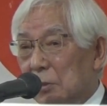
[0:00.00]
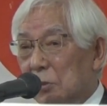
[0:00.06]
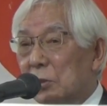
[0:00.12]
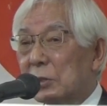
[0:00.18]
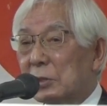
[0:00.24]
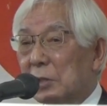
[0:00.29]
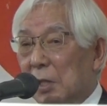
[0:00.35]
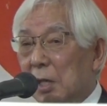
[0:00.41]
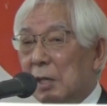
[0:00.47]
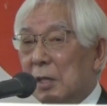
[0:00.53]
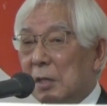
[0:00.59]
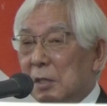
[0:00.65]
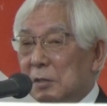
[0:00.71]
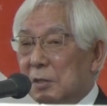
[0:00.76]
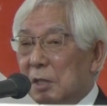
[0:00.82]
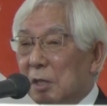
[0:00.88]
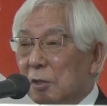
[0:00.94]
そうですね
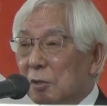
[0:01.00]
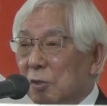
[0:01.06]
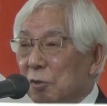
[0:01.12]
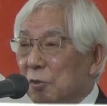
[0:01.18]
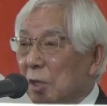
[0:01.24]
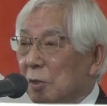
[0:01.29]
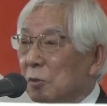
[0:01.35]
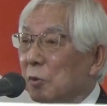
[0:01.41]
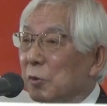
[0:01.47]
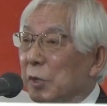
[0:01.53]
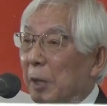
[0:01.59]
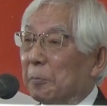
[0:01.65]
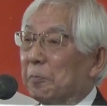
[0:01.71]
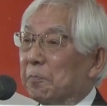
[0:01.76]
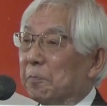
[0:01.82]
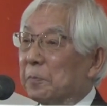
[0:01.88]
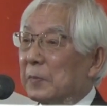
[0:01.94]
1905
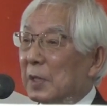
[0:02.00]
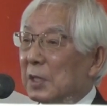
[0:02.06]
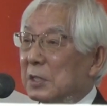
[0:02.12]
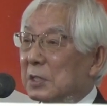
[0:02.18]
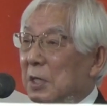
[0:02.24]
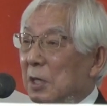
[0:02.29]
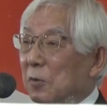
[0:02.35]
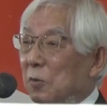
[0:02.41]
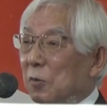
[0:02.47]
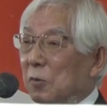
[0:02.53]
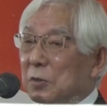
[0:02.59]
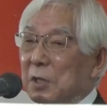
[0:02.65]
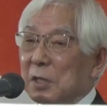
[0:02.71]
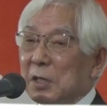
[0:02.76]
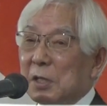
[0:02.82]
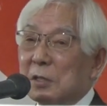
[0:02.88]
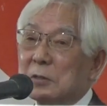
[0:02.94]
年
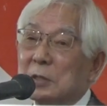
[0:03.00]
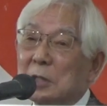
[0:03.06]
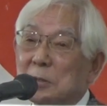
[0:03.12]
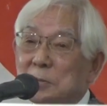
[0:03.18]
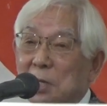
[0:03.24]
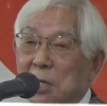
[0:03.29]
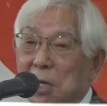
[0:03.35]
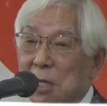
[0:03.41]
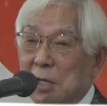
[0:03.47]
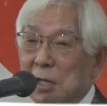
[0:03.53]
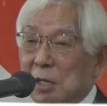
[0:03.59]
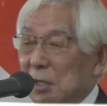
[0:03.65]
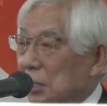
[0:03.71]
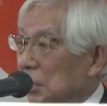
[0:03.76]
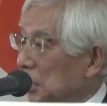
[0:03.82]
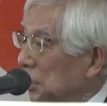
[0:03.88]
シカゴロータリークラブが